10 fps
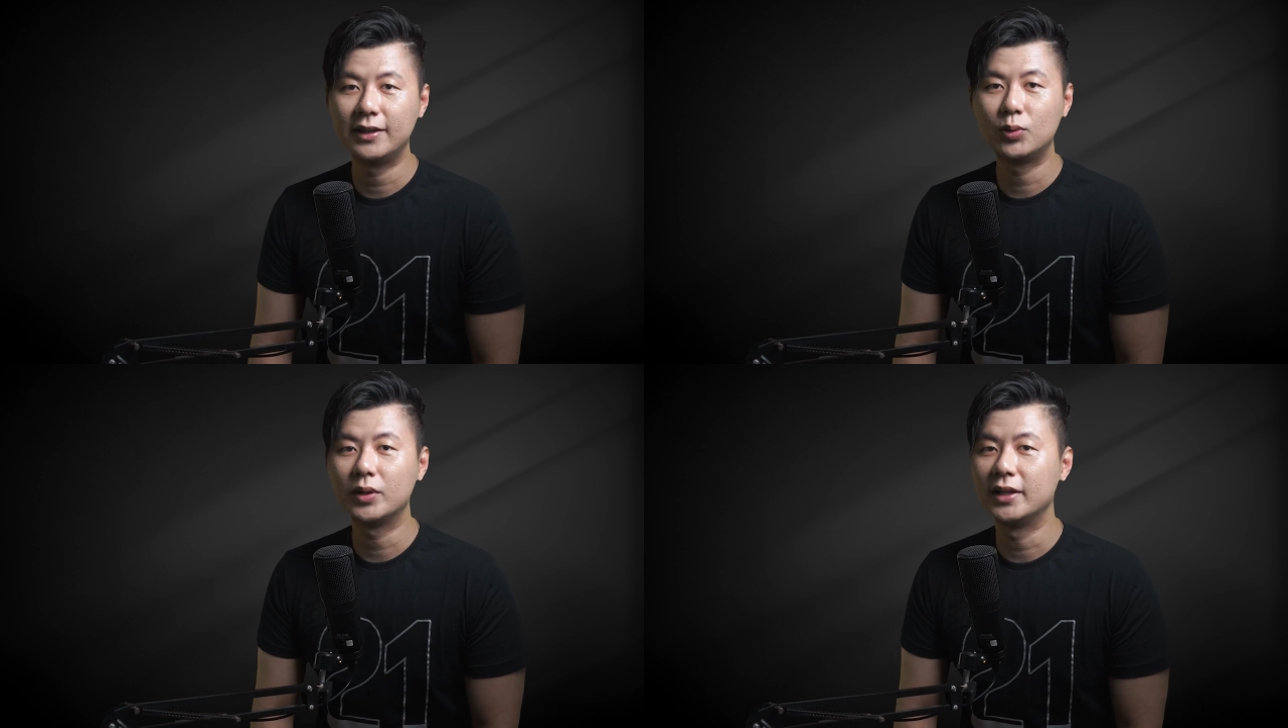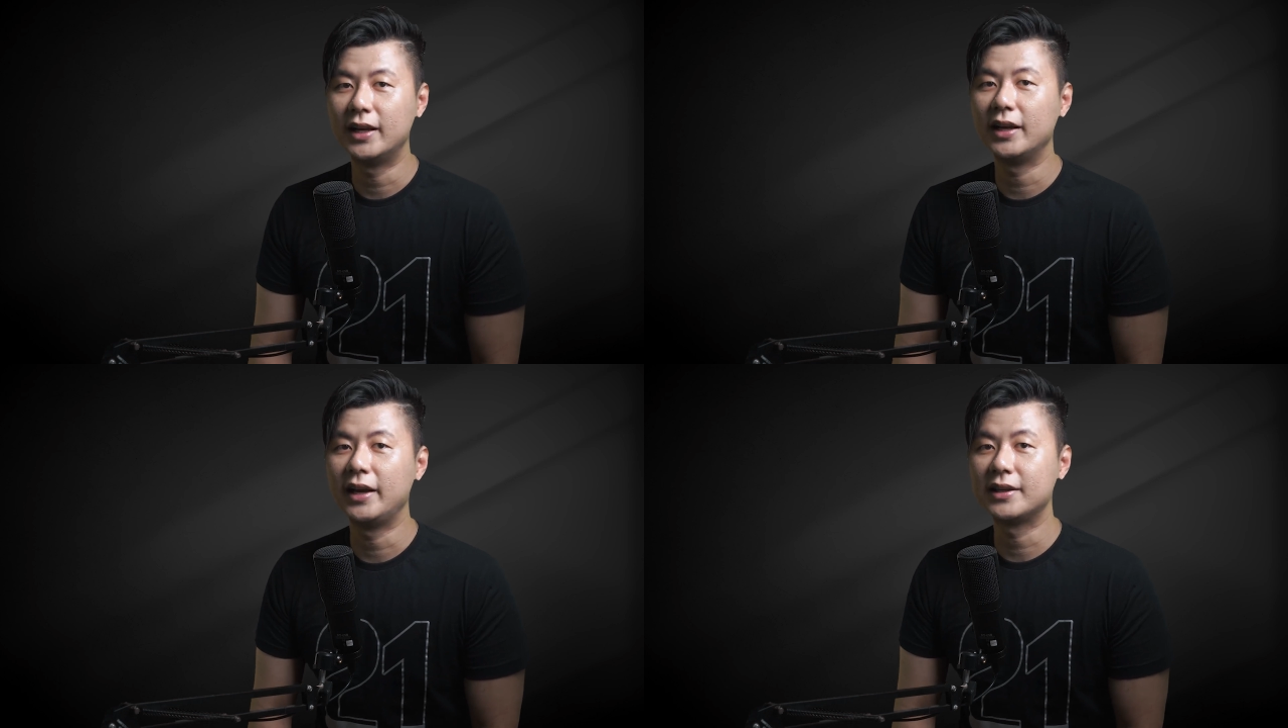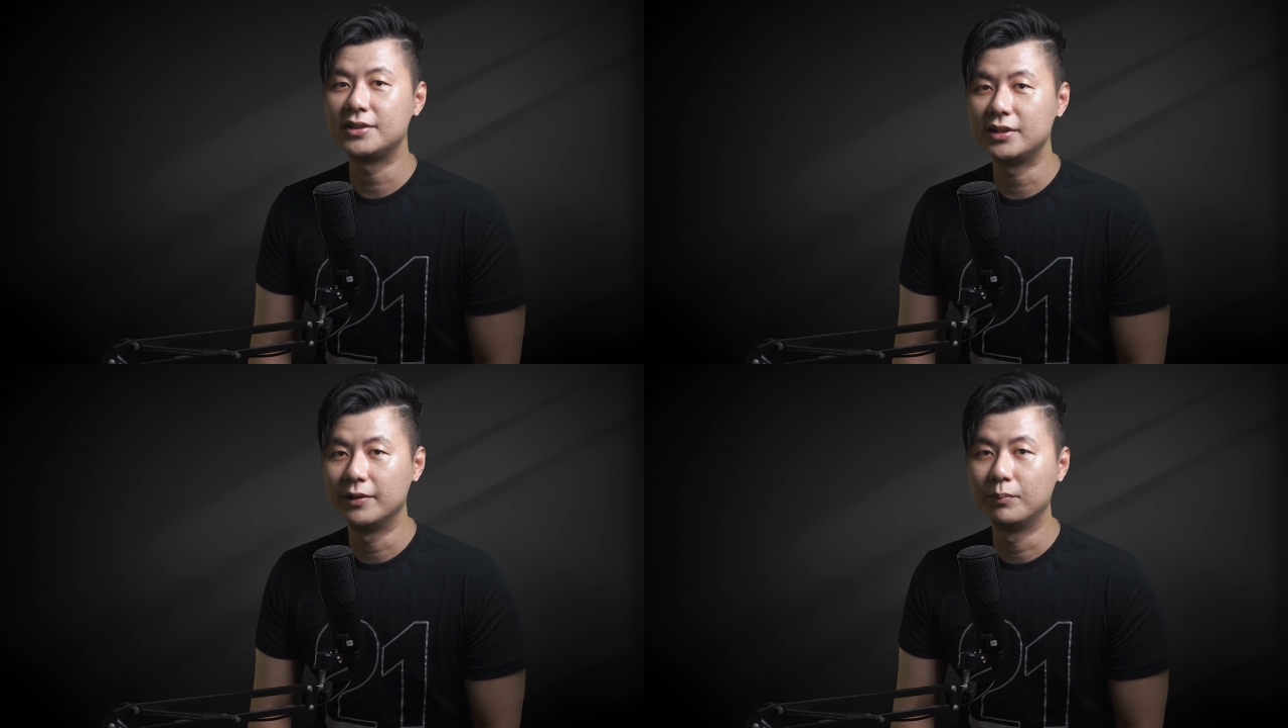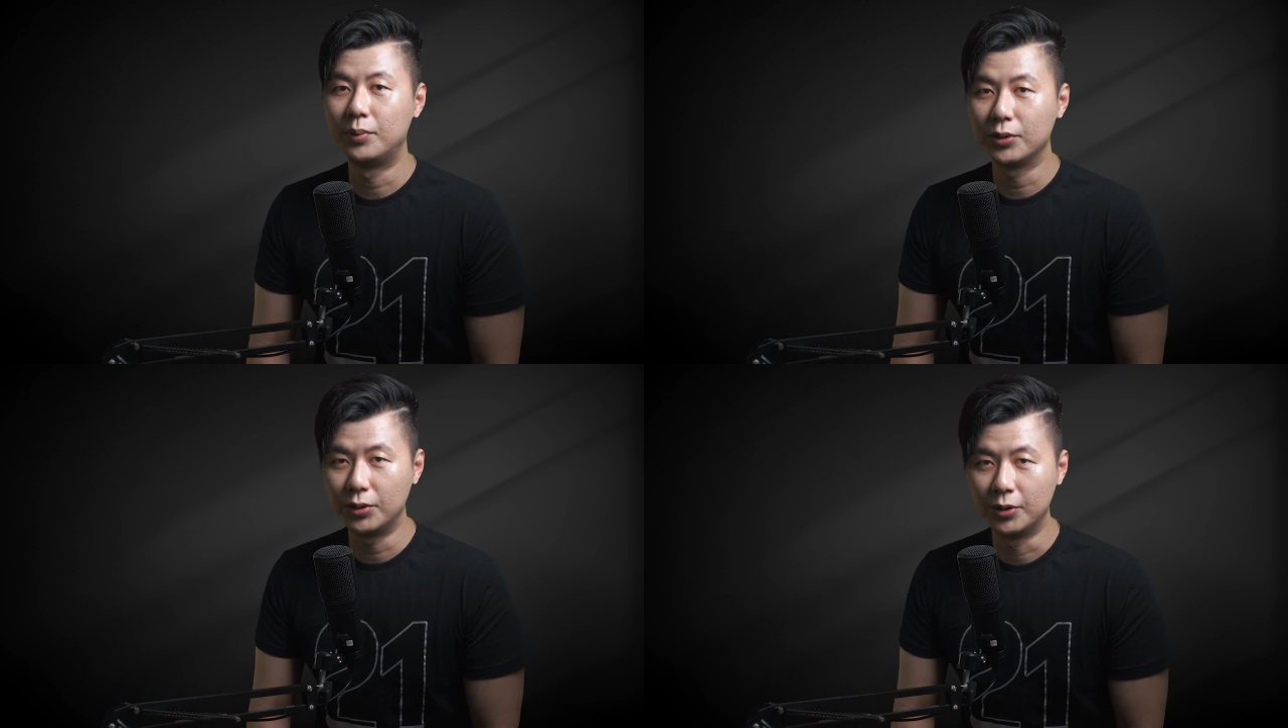itu adalah action
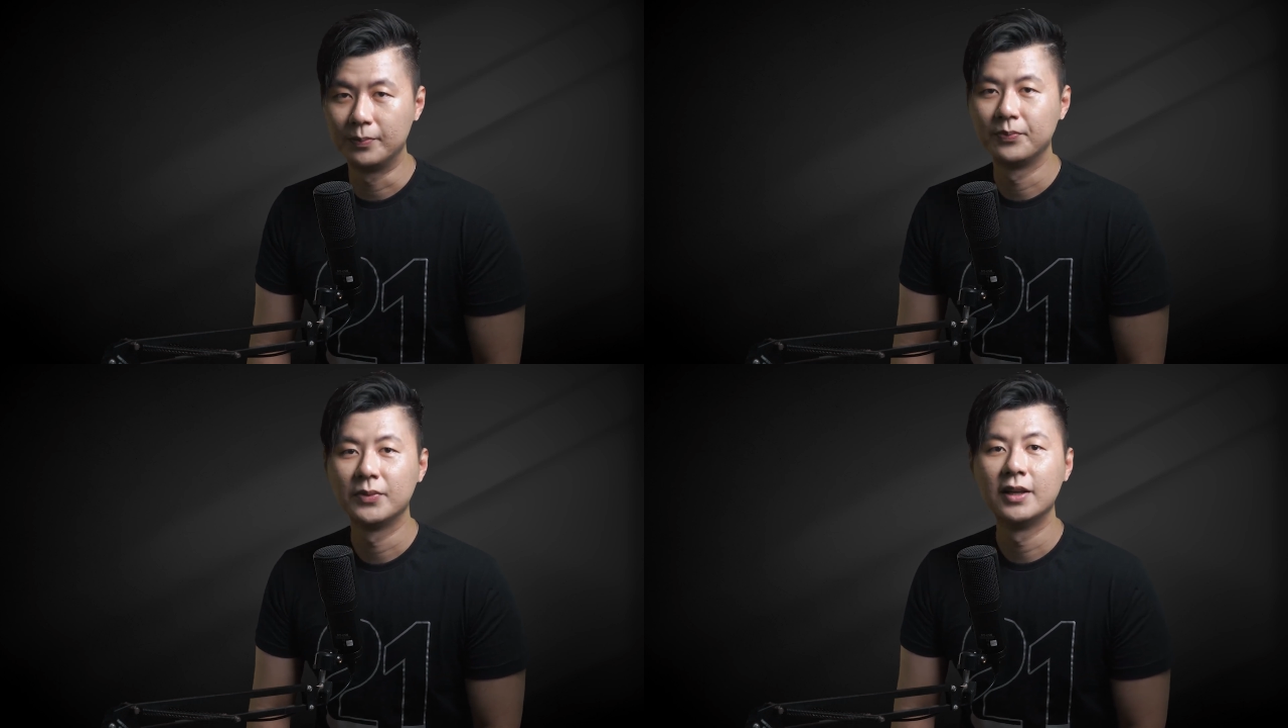bodoh.